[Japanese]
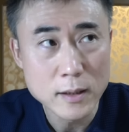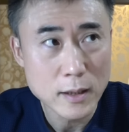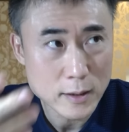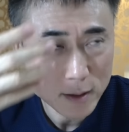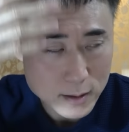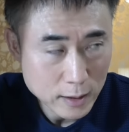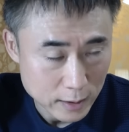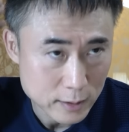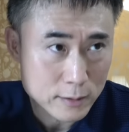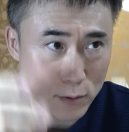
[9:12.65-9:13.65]

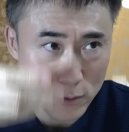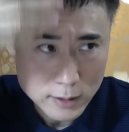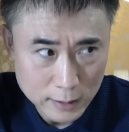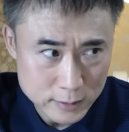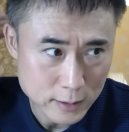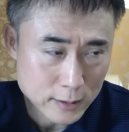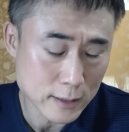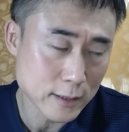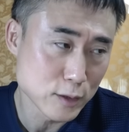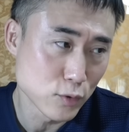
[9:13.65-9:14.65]
AGA と男性
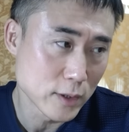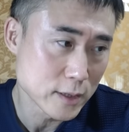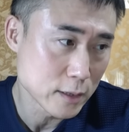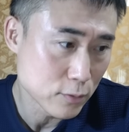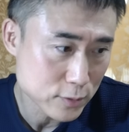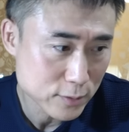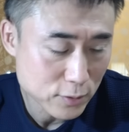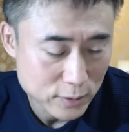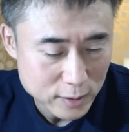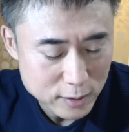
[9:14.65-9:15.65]
型脱毛が進行する
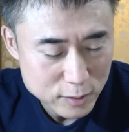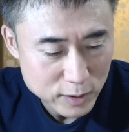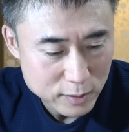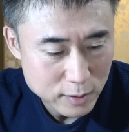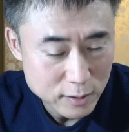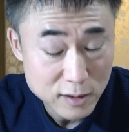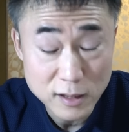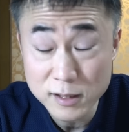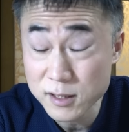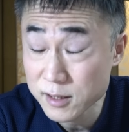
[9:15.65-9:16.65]
ようになってしまった
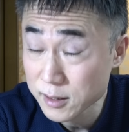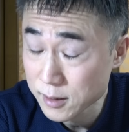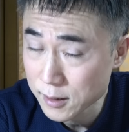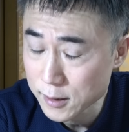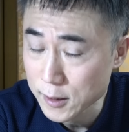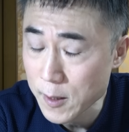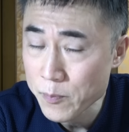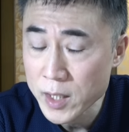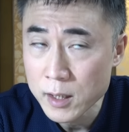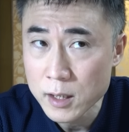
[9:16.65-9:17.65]
だったら、
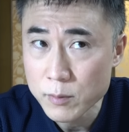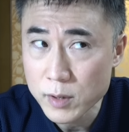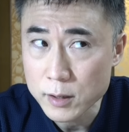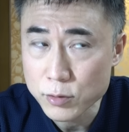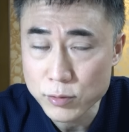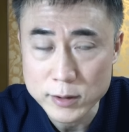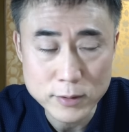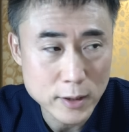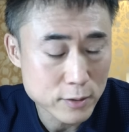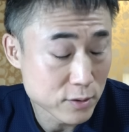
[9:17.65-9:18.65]
まあ、
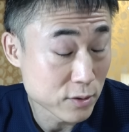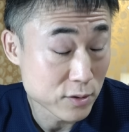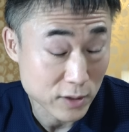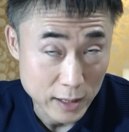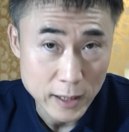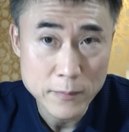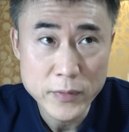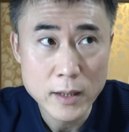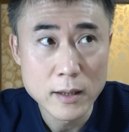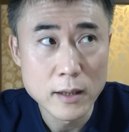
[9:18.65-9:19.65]
デュタステレイドとか、
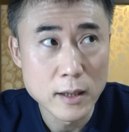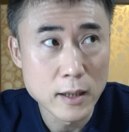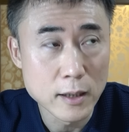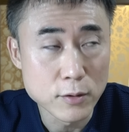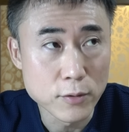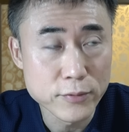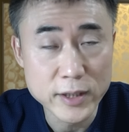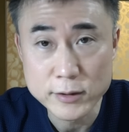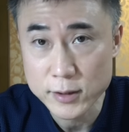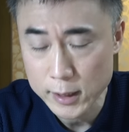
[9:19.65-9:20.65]
えーと、
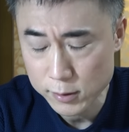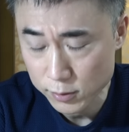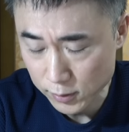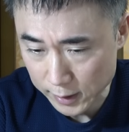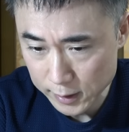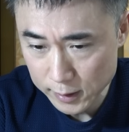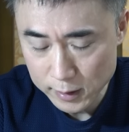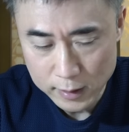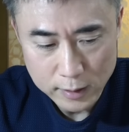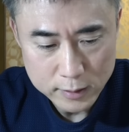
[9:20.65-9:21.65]
フィナステリイドとかね
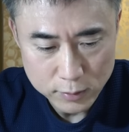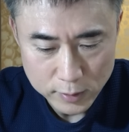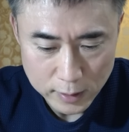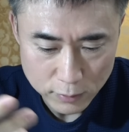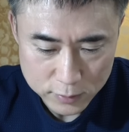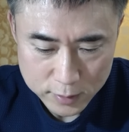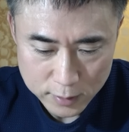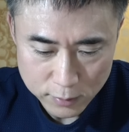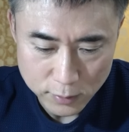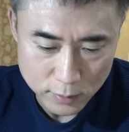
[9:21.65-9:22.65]
そういったお
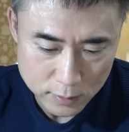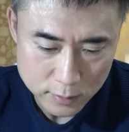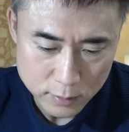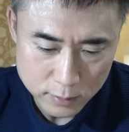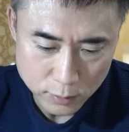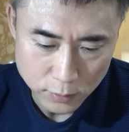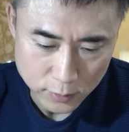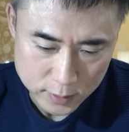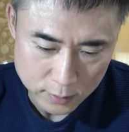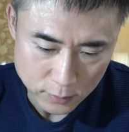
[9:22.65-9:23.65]
薬を投
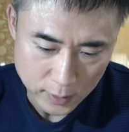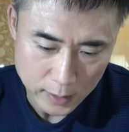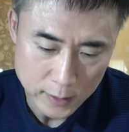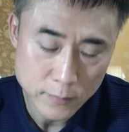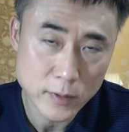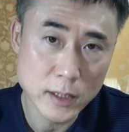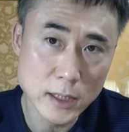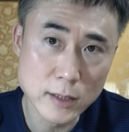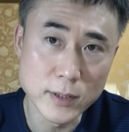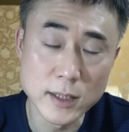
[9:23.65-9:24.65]
与するとか
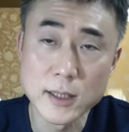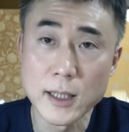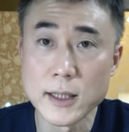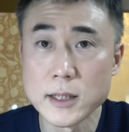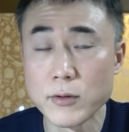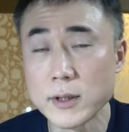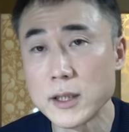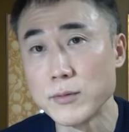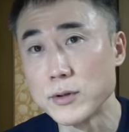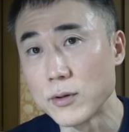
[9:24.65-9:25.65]
ニキビに対しては
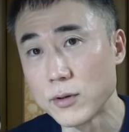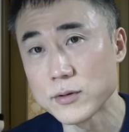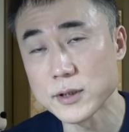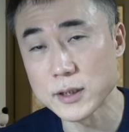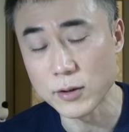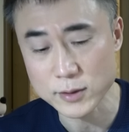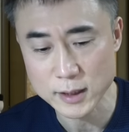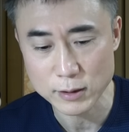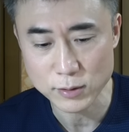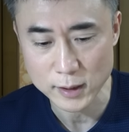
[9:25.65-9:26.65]
ニキビのお薬を
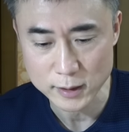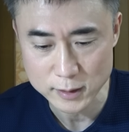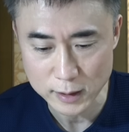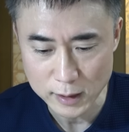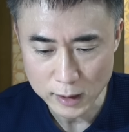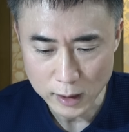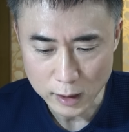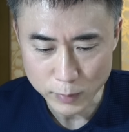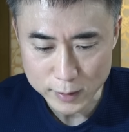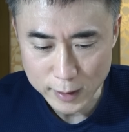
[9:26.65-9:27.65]
使うとかですねやっ
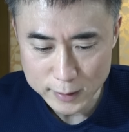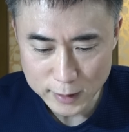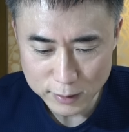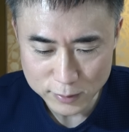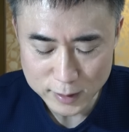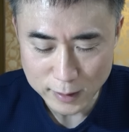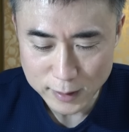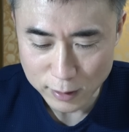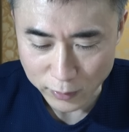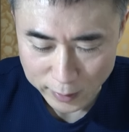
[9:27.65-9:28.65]
ぱりケア剤を使っ
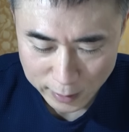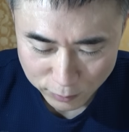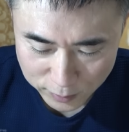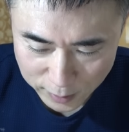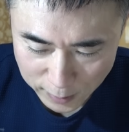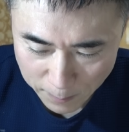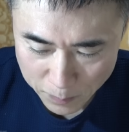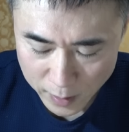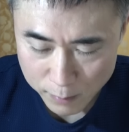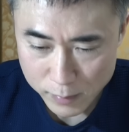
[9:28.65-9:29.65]
てるわけなので、
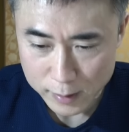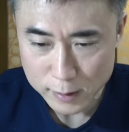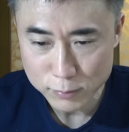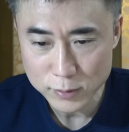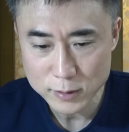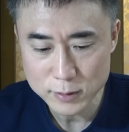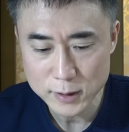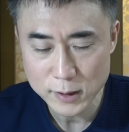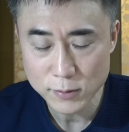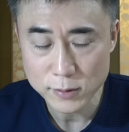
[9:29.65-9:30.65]
まあ、
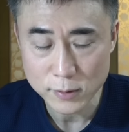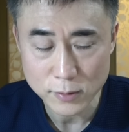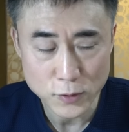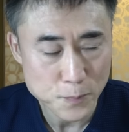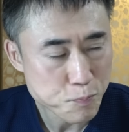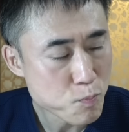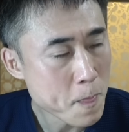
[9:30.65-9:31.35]
アナボリックステロイドの